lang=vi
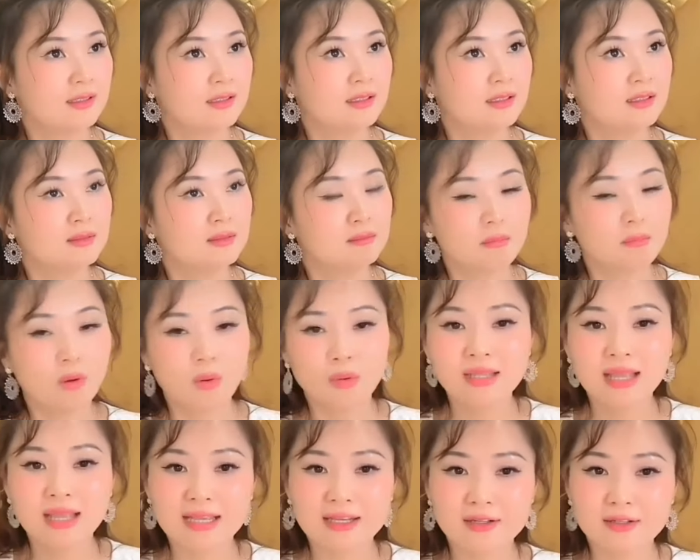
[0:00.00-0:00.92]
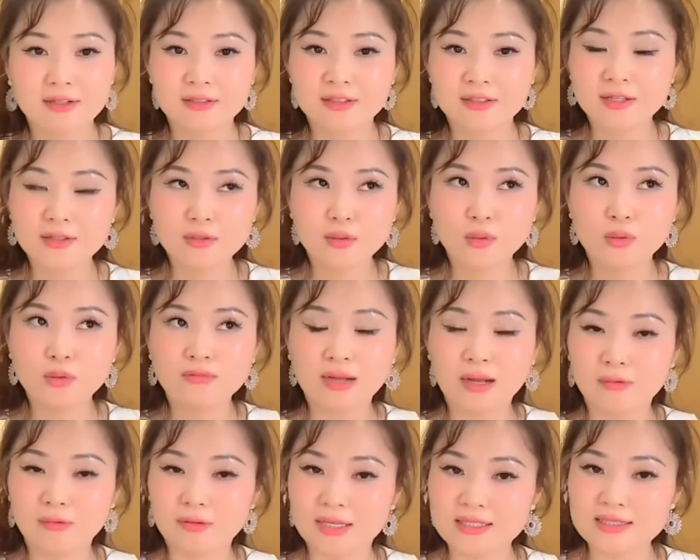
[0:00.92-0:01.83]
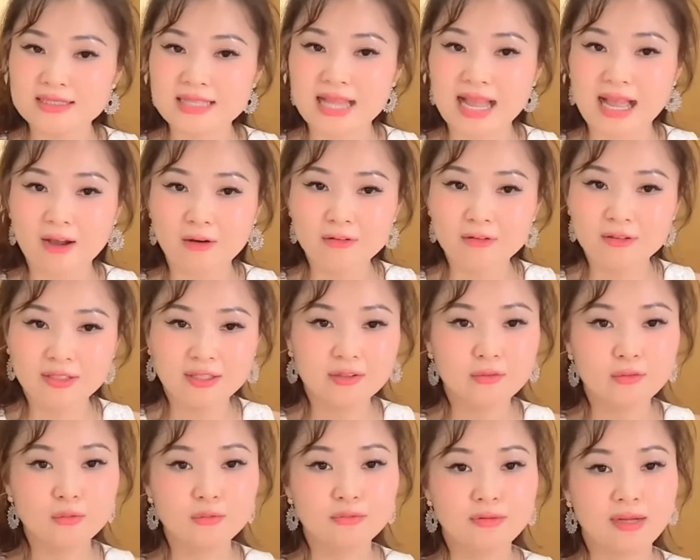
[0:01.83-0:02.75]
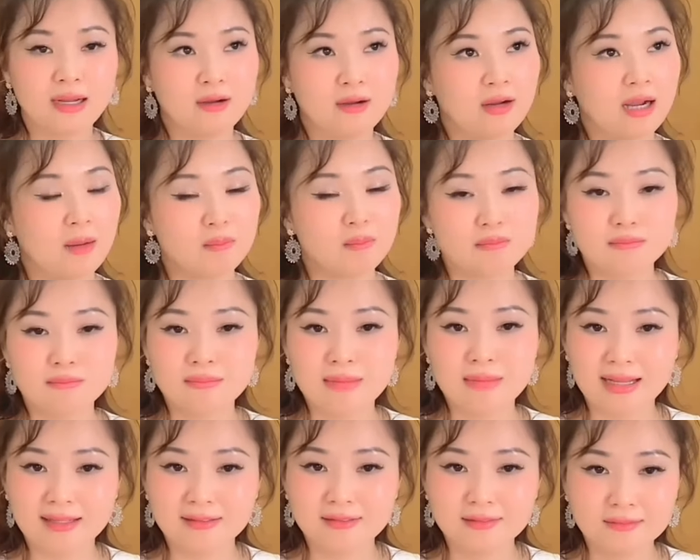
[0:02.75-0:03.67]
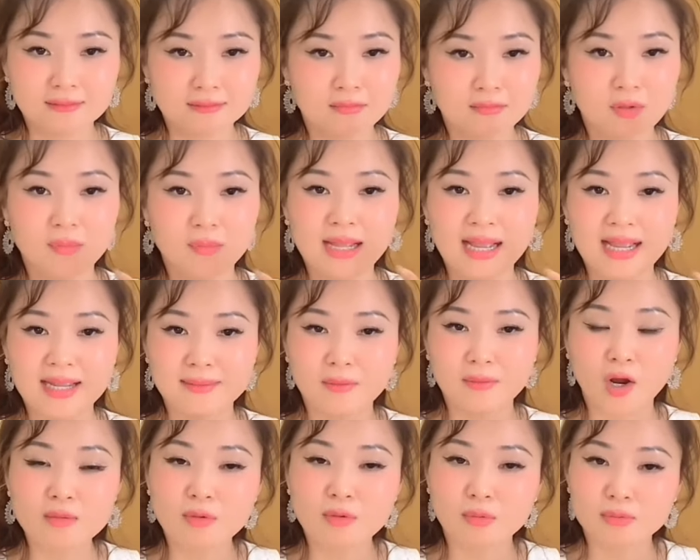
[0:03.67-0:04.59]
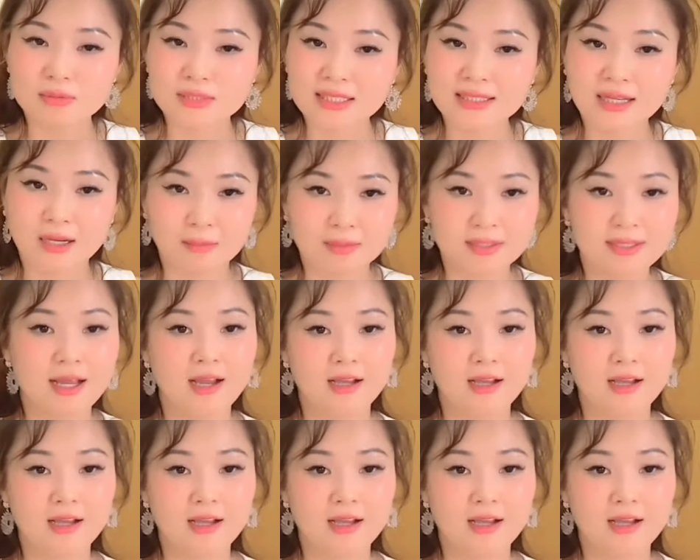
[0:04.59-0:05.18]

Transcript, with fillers: mỗi ngày nghiên cứu vào kỹ xảo nghiên cứu vào học ảnh một ngày bỏ ra một tiếng học cái đó